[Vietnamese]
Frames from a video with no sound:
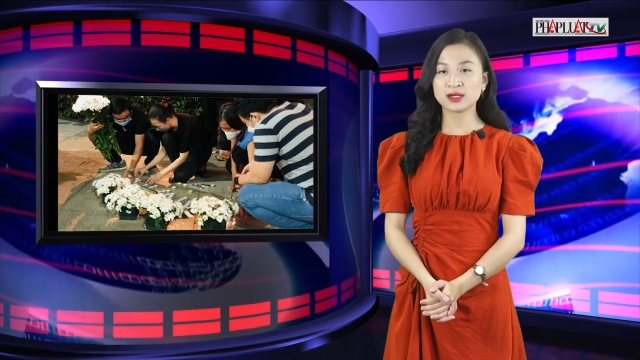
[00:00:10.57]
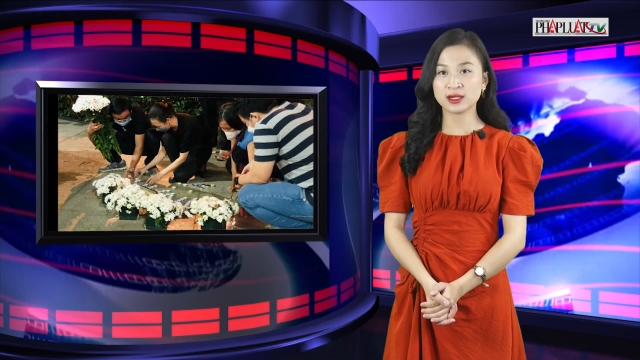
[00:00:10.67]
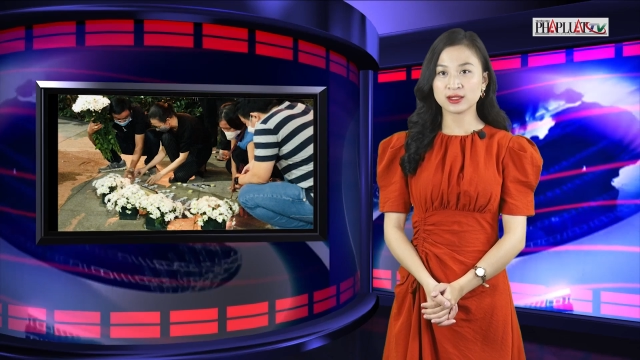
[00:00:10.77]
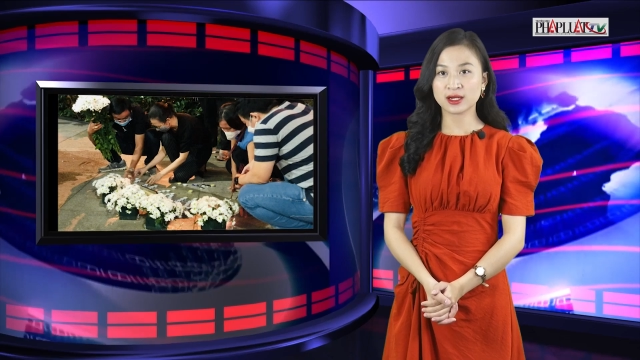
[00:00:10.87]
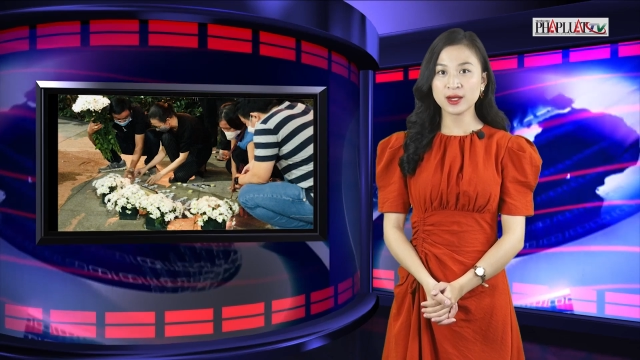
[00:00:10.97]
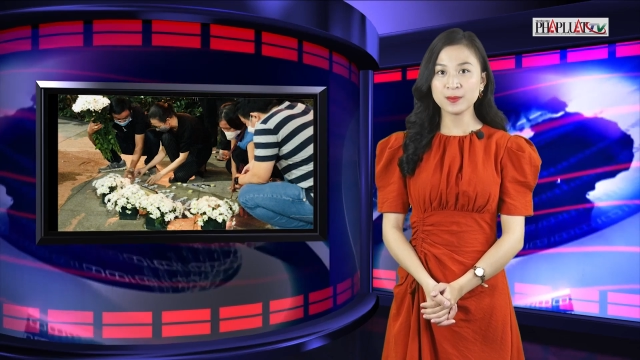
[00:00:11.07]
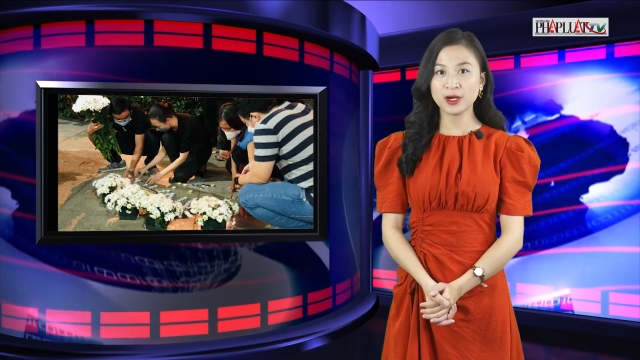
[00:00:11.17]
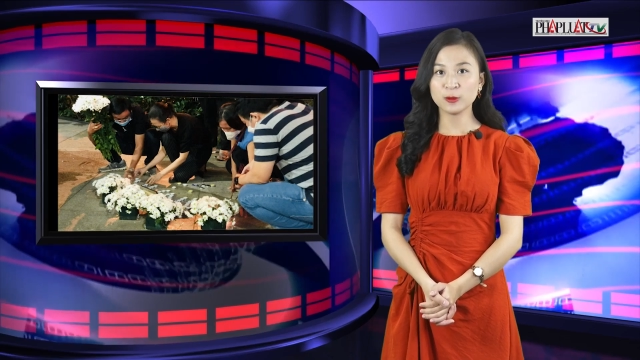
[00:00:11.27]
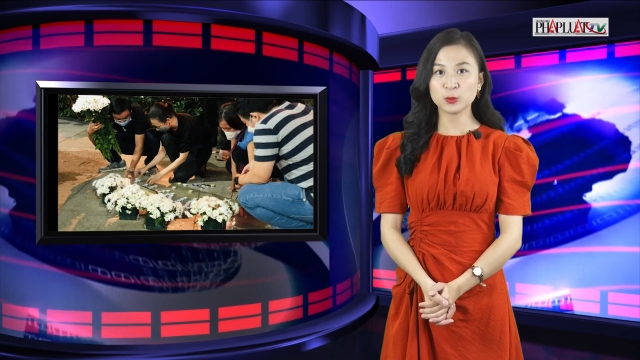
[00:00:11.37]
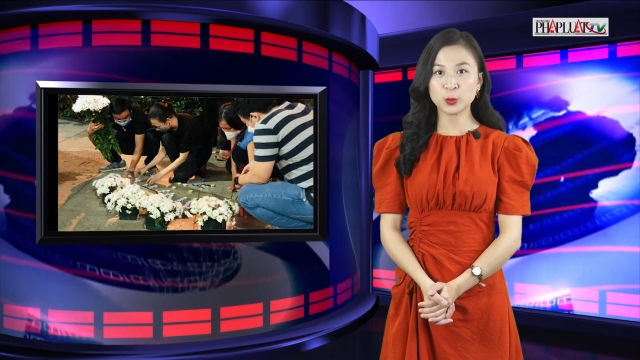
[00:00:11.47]
khẩn cấp
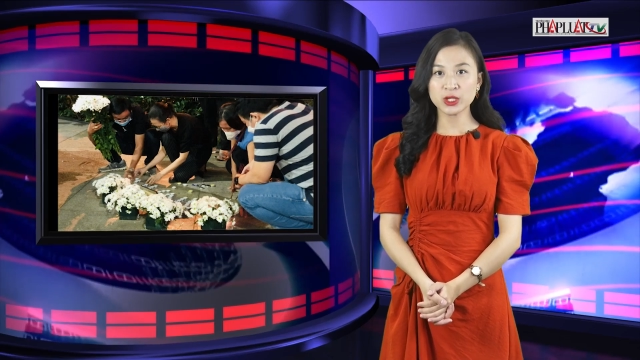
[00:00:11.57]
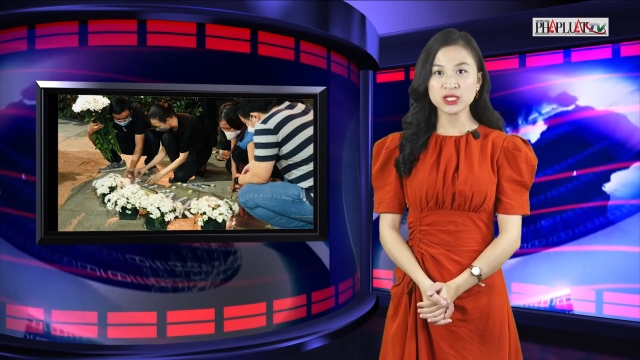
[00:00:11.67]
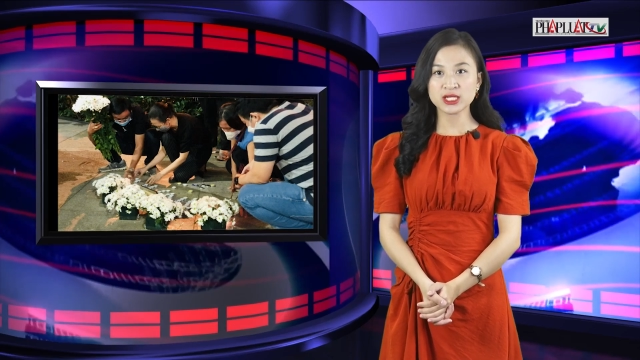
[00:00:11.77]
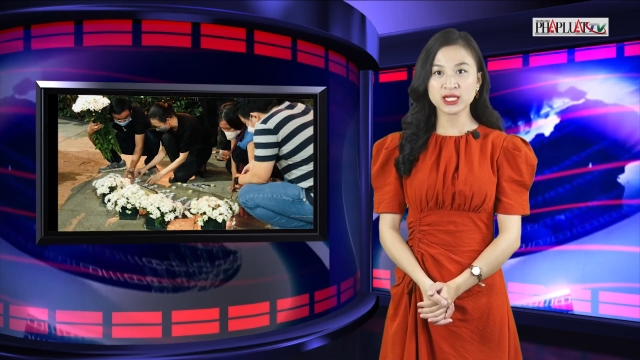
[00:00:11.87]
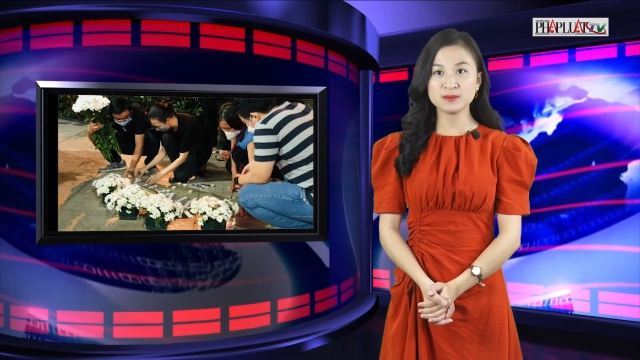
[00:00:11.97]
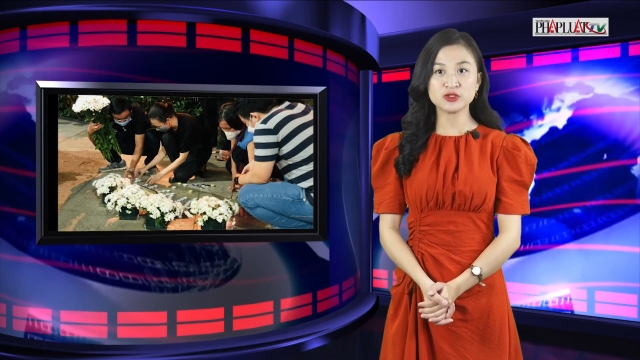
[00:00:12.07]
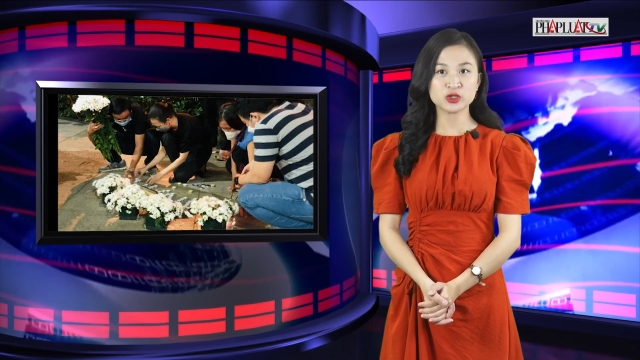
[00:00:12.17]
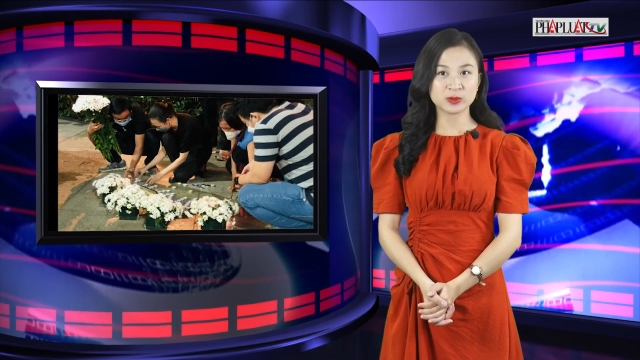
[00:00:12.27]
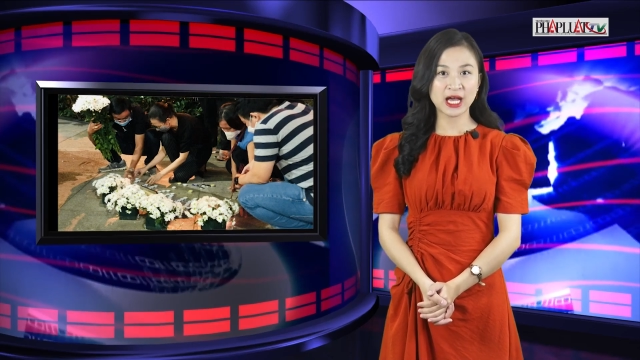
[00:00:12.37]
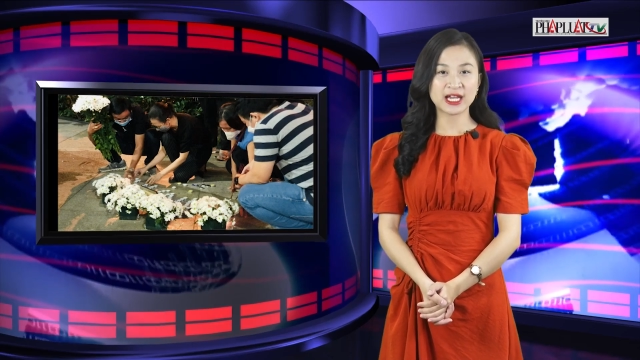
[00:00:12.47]
ông Nguyễn Kim
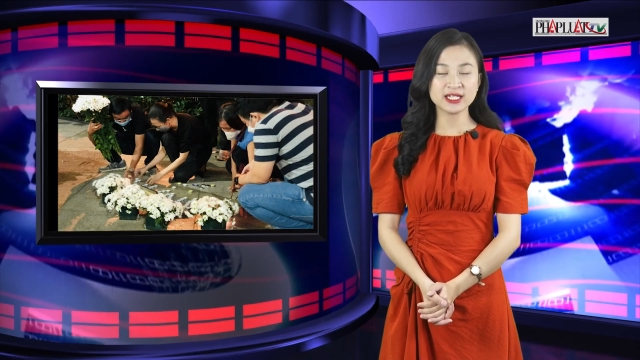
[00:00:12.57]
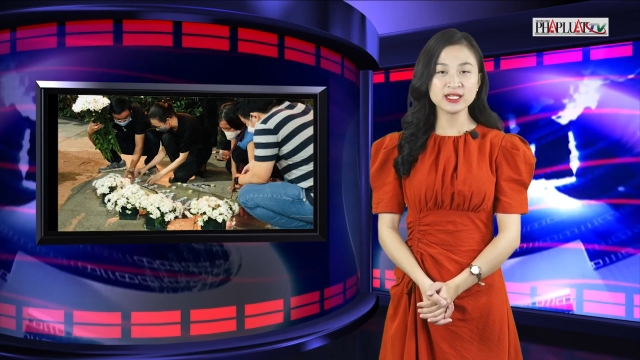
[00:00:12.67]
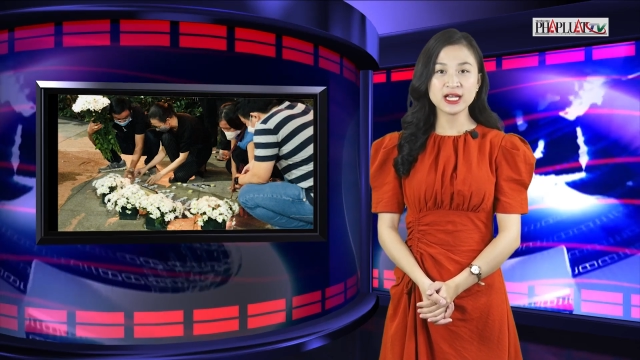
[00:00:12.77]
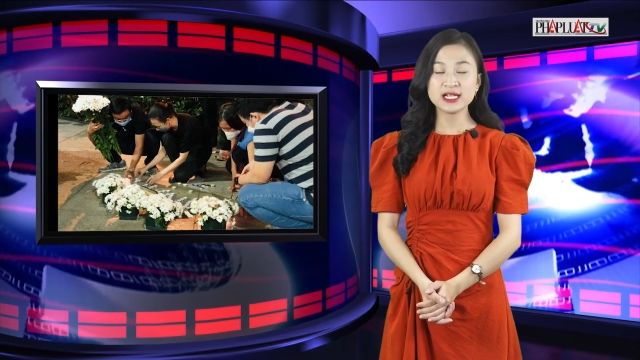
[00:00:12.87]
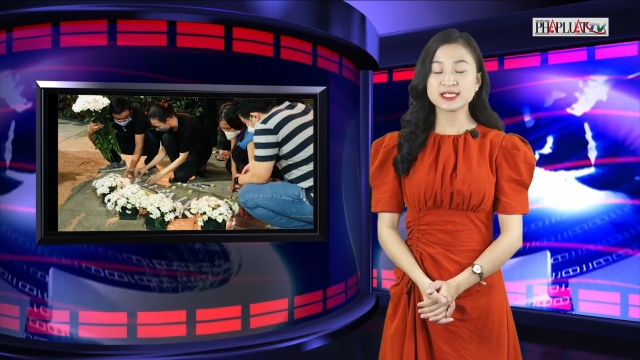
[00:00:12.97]
Trục Thái,